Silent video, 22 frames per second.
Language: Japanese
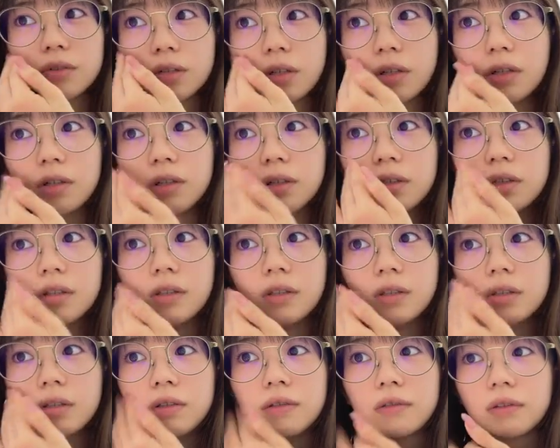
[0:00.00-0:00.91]
さ
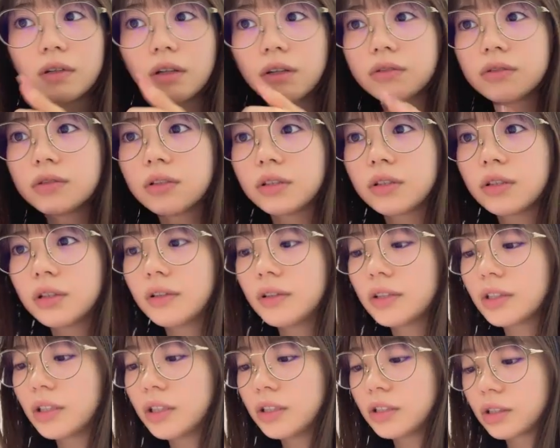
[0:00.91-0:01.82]
客席
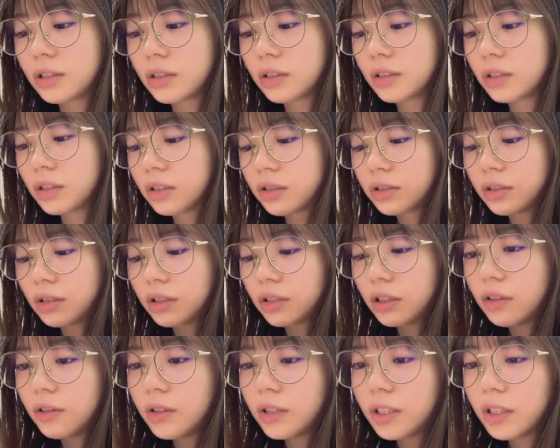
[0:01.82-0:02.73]
側ないじゃん客
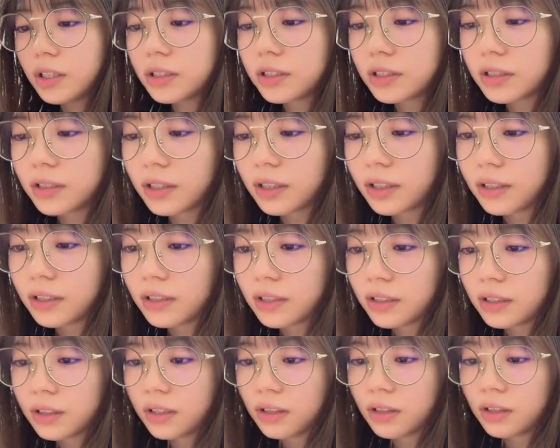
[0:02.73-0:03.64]
席側ないしさ
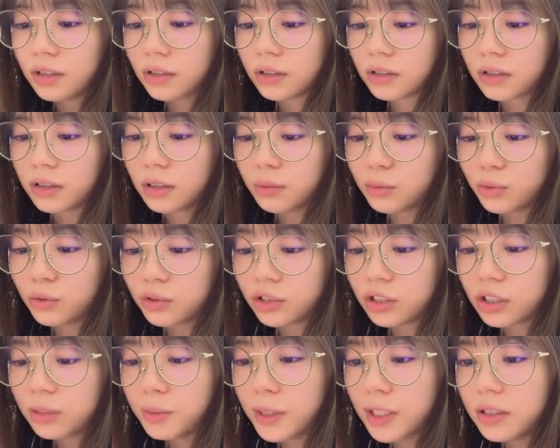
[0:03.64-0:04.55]
多分
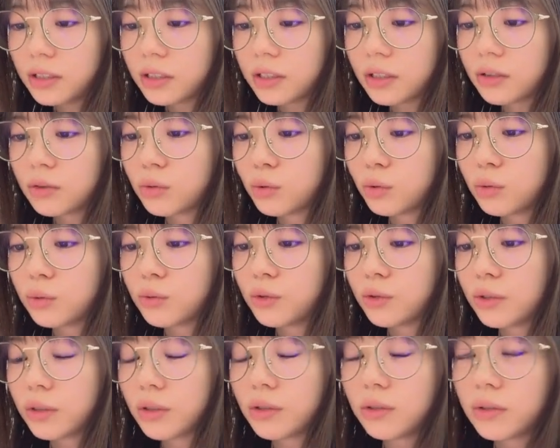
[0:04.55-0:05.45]
滑っちゃうと思
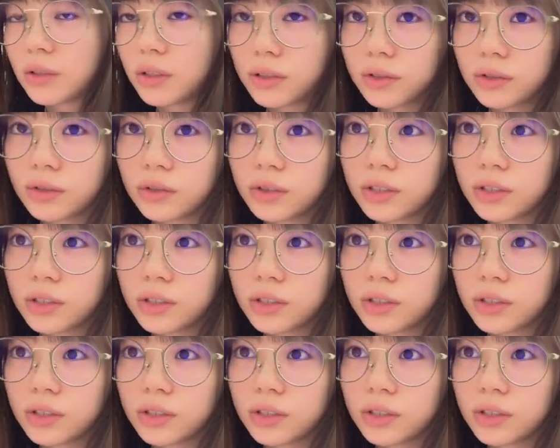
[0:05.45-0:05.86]
うんだよなそ